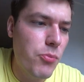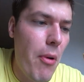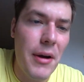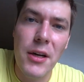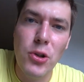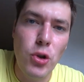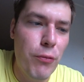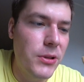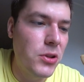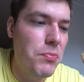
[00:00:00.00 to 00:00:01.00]
Хорошо, в
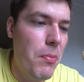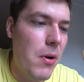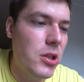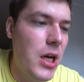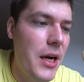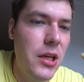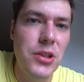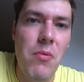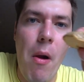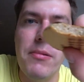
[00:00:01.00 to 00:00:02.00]
принципе, прожарились.
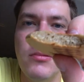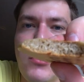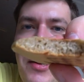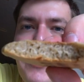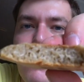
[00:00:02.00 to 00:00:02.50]
Ну так они